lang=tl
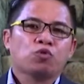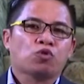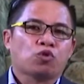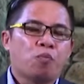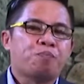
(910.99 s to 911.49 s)

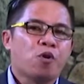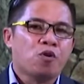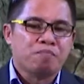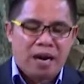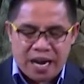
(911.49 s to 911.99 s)

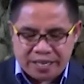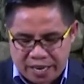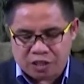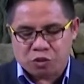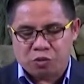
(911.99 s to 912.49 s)
tupong mga
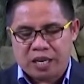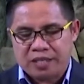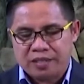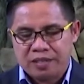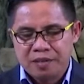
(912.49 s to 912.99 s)

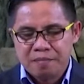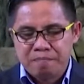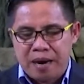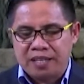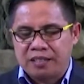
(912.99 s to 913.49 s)
kaigsuonan
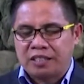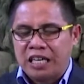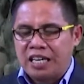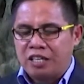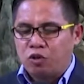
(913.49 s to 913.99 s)

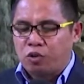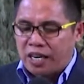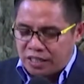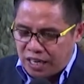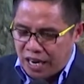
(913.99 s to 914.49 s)
magtinindugay
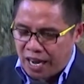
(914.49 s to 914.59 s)
sila